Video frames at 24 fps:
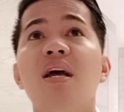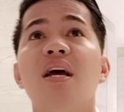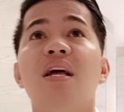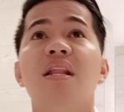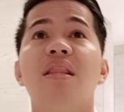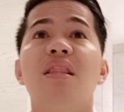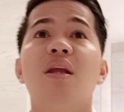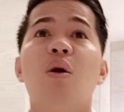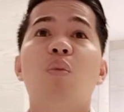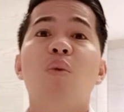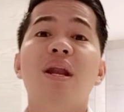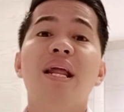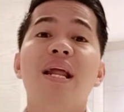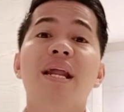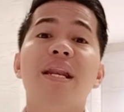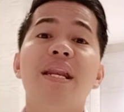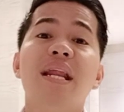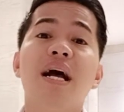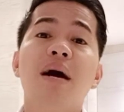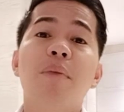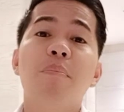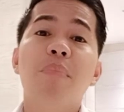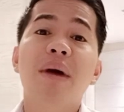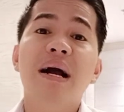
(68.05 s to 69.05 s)
nawalan
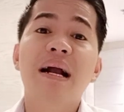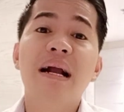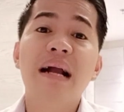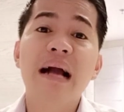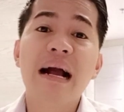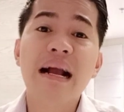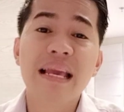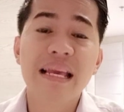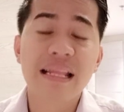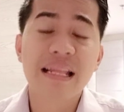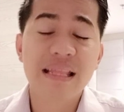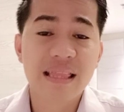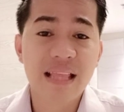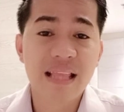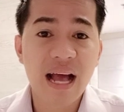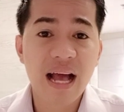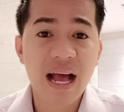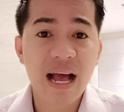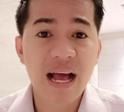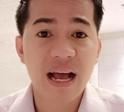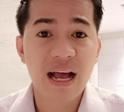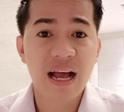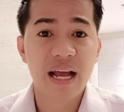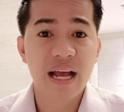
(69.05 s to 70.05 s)
ng
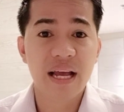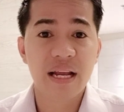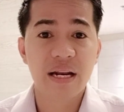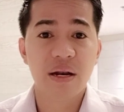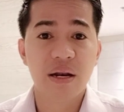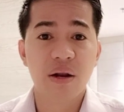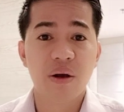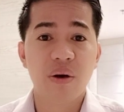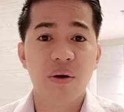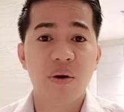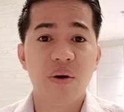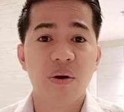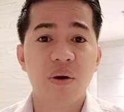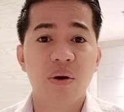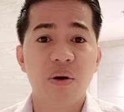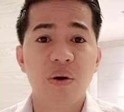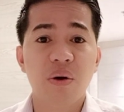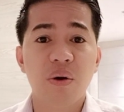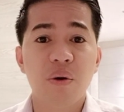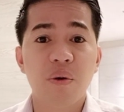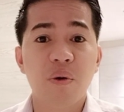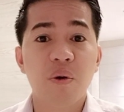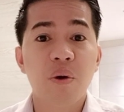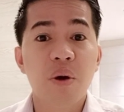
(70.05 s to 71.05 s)
pagkakitaan,
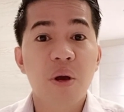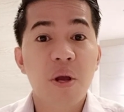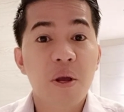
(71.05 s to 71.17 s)
oo,